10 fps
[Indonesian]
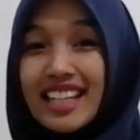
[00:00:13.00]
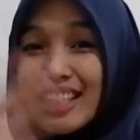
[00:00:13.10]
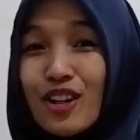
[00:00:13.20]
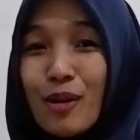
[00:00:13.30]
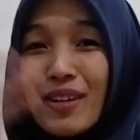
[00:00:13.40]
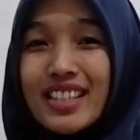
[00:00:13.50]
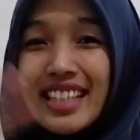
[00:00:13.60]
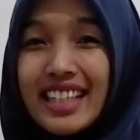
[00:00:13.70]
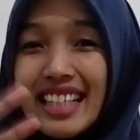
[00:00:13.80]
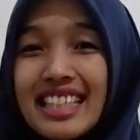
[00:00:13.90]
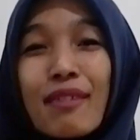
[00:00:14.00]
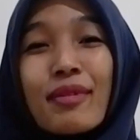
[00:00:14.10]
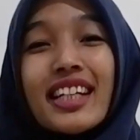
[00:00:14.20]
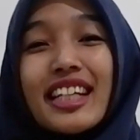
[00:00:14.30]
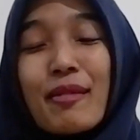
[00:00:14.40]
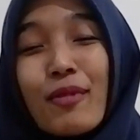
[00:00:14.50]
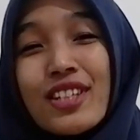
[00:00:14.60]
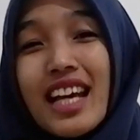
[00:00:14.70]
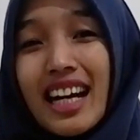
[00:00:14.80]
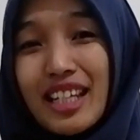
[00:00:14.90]
Halo Posi, selamat datang di
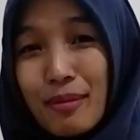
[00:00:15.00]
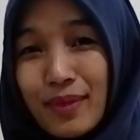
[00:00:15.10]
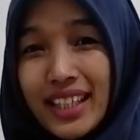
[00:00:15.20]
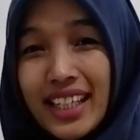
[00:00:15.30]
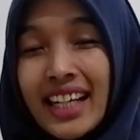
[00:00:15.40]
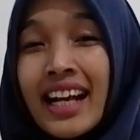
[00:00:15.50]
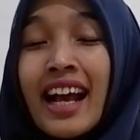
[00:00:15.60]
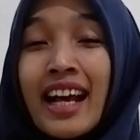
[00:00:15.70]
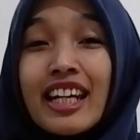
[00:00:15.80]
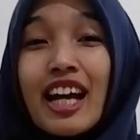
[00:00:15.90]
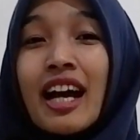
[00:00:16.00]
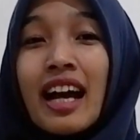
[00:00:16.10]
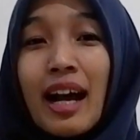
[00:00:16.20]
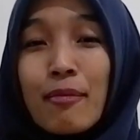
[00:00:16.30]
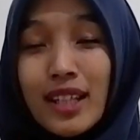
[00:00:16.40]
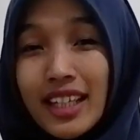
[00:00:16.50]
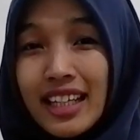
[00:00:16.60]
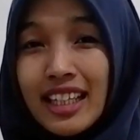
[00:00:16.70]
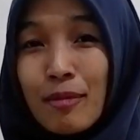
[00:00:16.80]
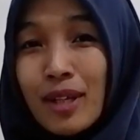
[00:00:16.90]
Posi Akademik. Nah,
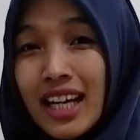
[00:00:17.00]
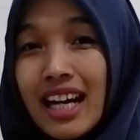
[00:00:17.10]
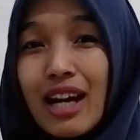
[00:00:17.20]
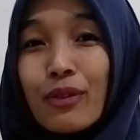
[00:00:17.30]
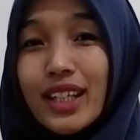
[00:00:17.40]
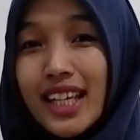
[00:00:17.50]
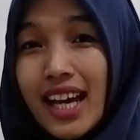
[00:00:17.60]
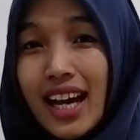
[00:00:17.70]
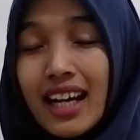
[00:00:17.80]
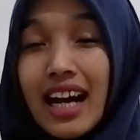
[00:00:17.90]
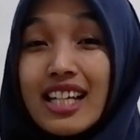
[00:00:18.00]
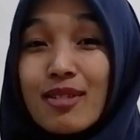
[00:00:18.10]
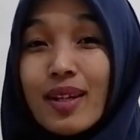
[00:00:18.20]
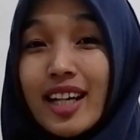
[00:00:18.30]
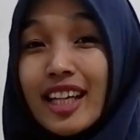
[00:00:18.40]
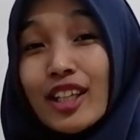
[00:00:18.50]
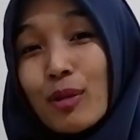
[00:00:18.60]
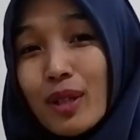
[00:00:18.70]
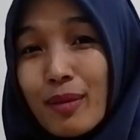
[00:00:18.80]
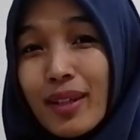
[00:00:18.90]
perkenalkan nama kakak Kak Widya, kakak sebagai
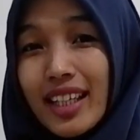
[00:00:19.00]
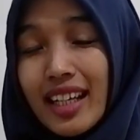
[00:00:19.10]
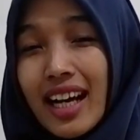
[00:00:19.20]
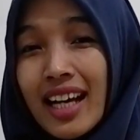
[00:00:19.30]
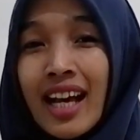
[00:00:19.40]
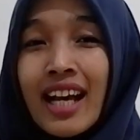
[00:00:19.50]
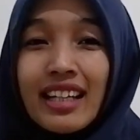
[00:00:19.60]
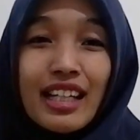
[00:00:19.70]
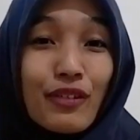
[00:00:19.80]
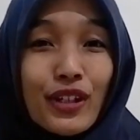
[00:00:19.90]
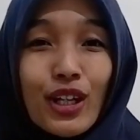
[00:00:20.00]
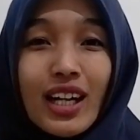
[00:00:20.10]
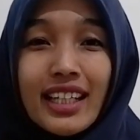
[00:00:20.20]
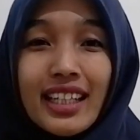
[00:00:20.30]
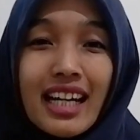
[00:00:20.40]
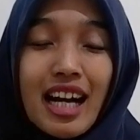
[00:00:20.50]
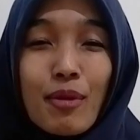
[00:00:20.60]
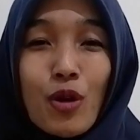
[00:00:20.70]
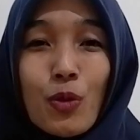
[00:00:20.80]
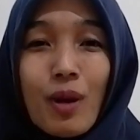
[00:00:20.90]
tentor matematika. Di video kali ini
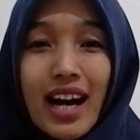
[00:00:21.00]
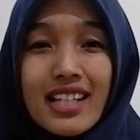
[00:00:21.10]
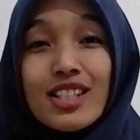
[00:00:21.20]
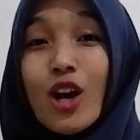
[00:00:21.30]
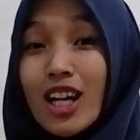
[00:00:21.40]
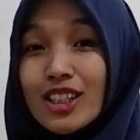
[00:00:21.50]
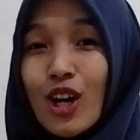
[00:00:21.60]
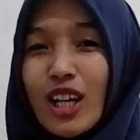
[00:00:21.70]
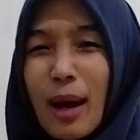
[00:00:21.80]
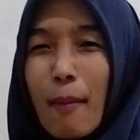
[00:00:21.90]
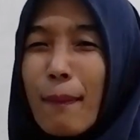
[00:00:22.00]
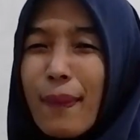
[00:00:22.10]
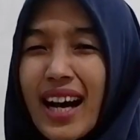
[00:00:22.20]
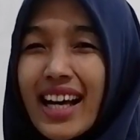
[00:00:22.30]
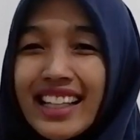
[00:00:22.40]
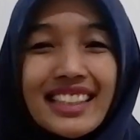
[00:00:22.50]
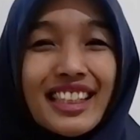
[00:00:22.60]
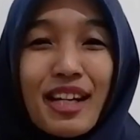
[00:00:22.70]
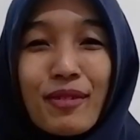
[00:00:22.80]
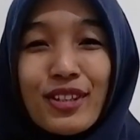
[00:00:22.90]
kakak mau membahas soal-soal yang paling
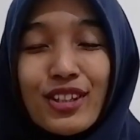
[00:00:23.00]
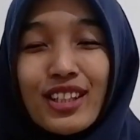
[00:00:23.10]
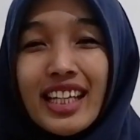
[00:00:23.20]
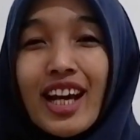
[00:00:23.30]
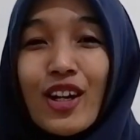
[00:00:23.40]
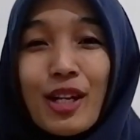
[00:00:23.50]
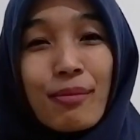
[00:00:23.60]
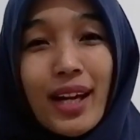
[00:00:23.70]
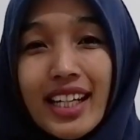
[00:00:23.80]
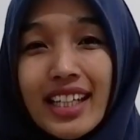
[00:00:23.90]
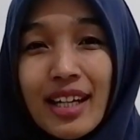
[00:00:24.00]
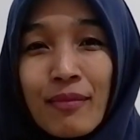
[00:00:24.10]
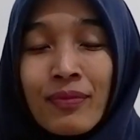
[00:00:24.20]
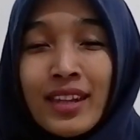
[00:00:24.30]
sering muncul di Olimpiade.